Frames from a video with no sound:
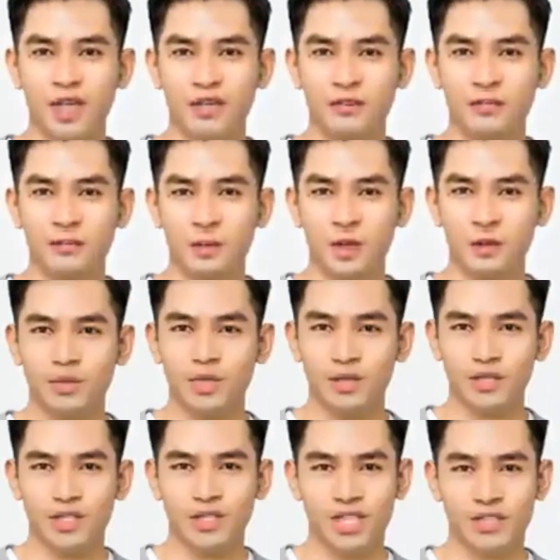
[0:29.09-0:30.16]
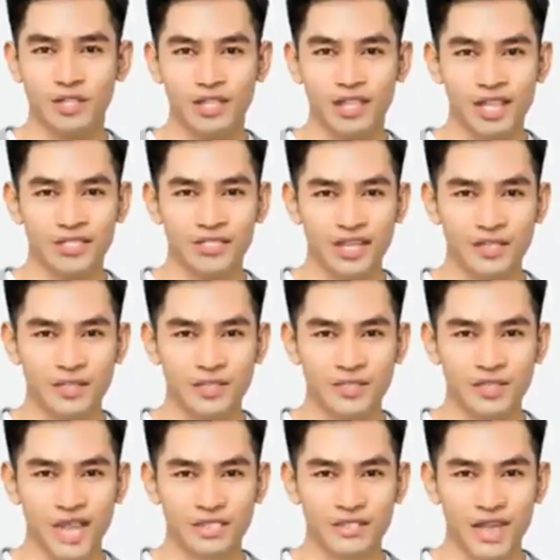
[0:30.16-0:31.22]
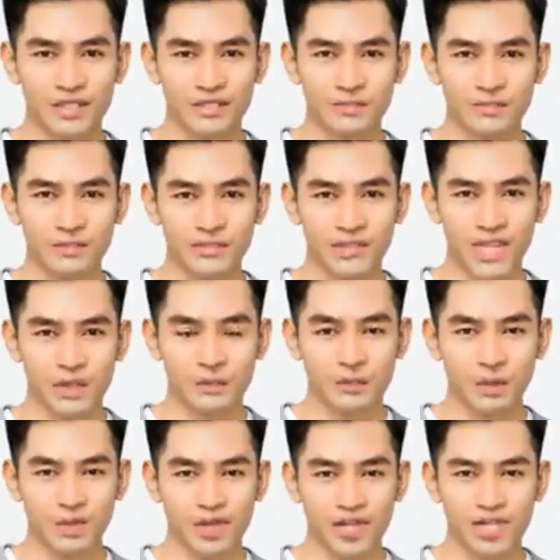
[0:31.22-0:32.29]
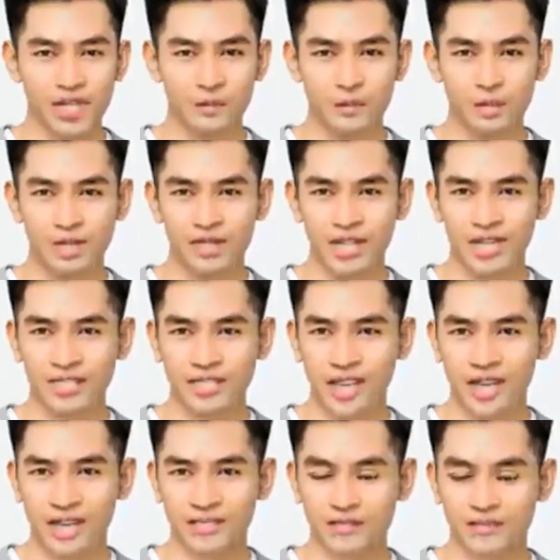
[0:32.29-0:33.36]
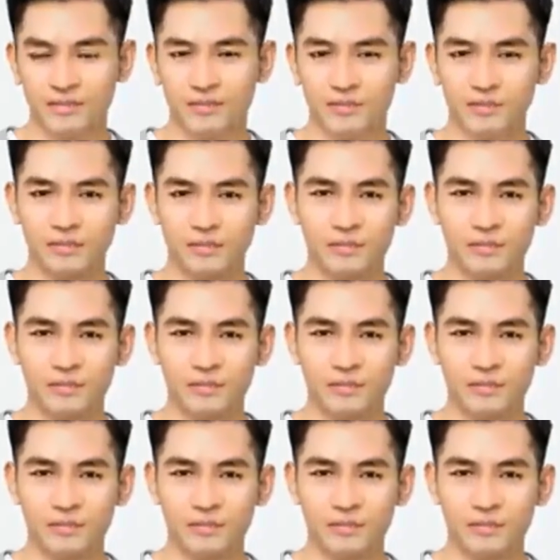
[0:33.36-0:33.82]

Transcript: Lutfi tersenyum ringan dan berkata, itu hadiah dariku. Potong.